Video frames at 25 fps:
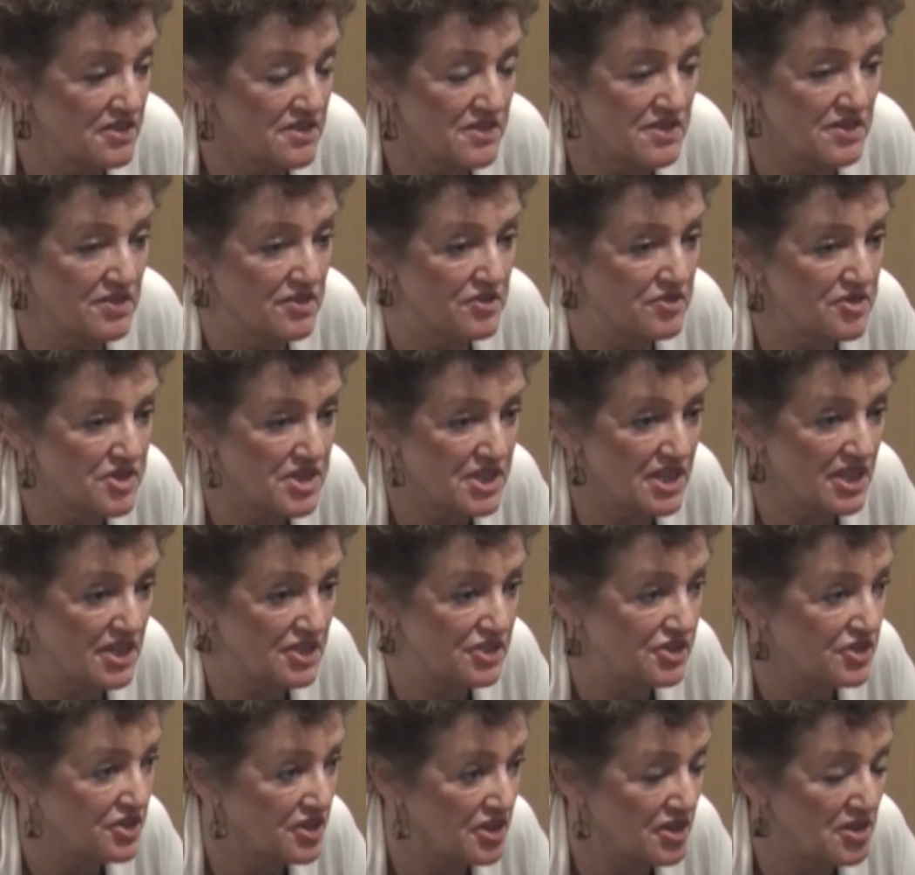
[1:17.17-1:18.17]
są
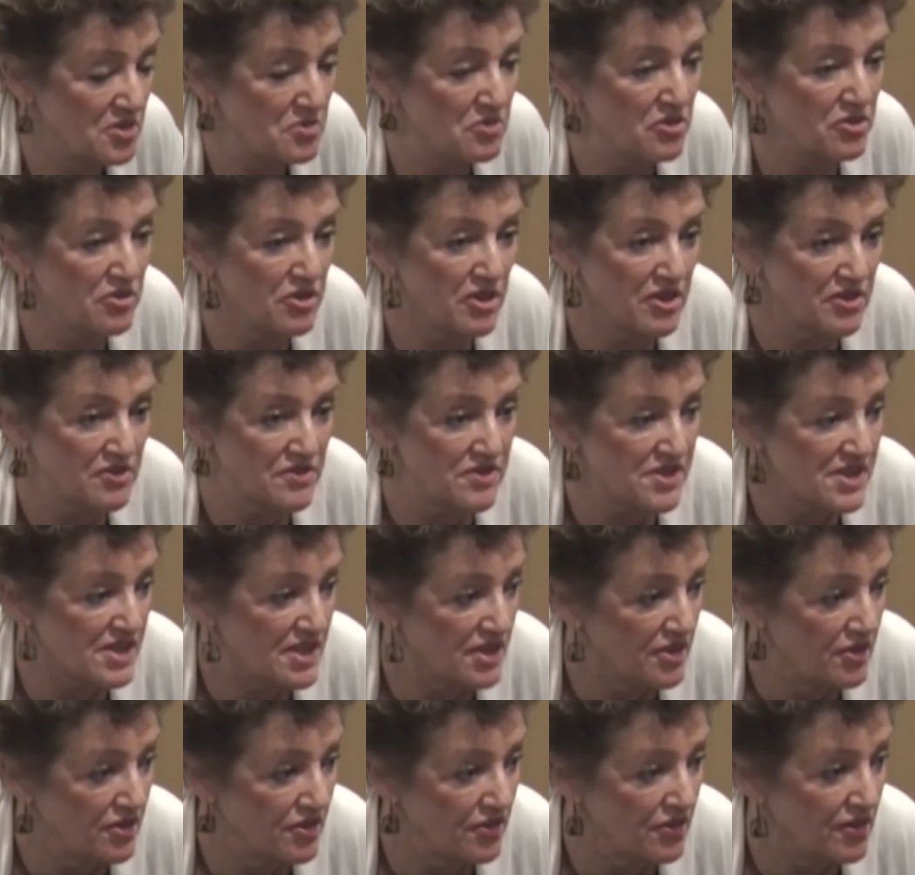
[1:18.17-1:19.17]
wskaźniki
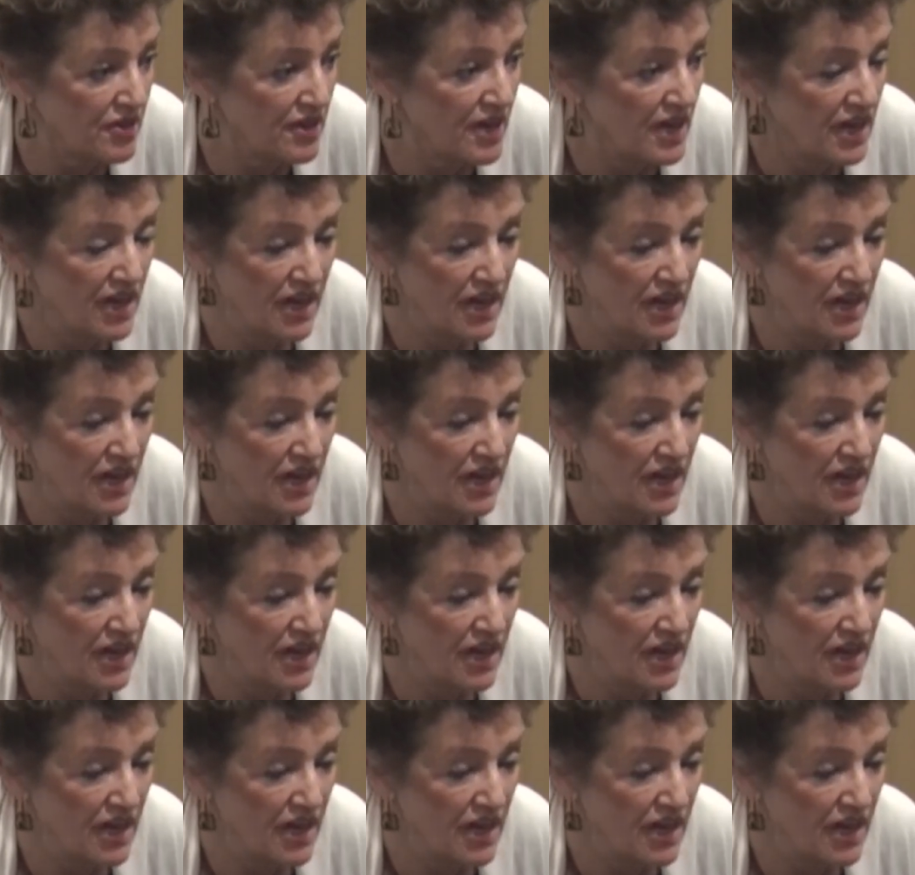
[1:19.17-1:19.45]
mówiące o